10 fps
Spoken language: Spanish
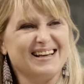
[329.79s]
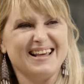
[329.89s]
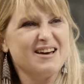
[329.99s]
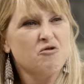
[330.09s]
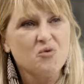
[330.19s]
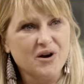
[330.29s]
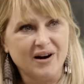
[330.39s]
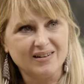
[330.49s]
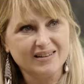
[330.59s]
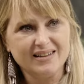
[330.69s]
de
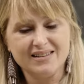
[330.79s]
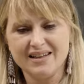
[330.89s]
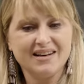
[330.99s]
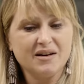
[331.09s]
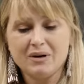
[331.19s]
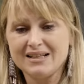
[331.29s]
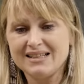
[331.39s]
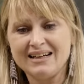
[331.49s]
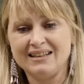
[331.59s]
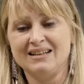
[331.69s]
uno y tiene que
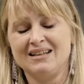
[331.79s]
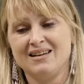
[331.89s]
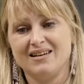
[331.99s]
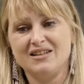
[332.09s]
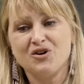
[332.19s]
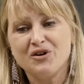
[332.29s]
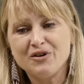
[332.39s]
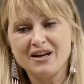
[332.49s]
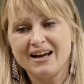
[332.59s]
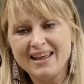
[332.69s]
pasar. Y yo
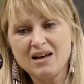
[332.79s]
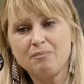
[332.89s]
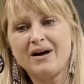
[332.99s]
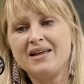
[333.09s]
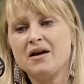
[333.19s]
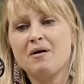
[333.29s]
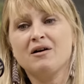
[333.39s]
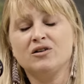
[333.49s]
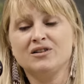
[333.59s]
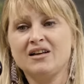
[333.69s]
creo que cada padre va
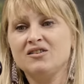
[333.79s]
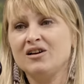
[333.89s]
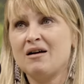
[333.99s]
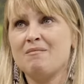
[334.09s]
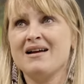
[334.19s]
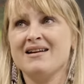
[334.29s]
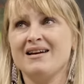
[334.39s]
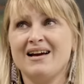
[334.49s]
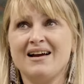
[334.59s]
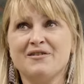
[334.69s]
encontrando la
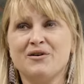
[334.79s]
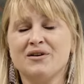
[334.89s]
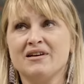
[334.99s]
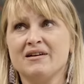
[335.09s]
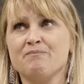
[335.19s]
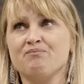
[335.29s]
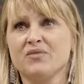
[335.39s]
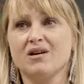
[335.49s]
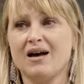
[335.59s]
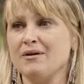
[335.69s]
manera, ¿no?
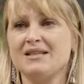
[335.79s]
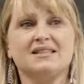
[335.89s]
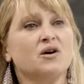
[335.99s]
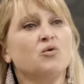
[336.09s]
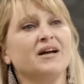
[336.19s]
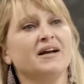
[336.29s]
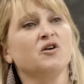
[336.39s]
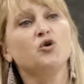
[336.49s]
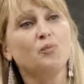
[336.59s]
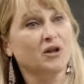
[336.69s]
De, a veces se unen
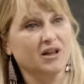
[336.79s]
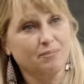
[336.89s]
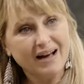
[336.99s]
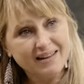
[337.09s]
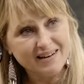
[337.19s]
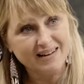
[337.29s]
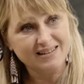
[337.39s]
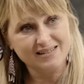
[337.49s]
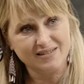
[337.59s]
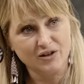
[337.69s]
en grupos de padres,